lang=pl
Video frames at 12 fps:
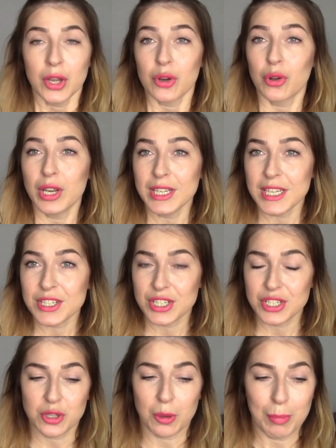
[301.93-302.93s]
Kolejna
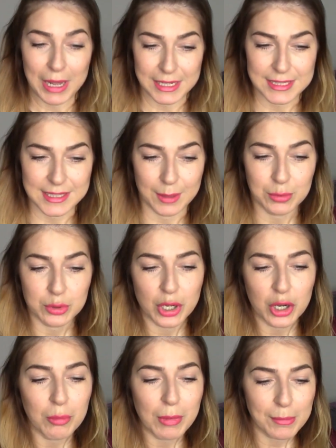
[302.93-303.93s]
rzecz to balsam,
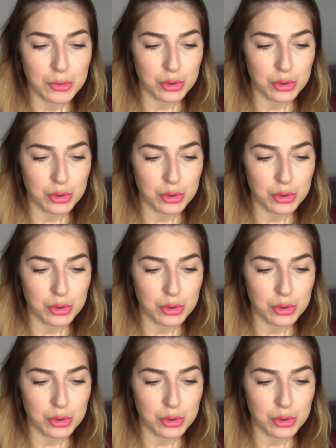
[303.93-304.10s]
którego mam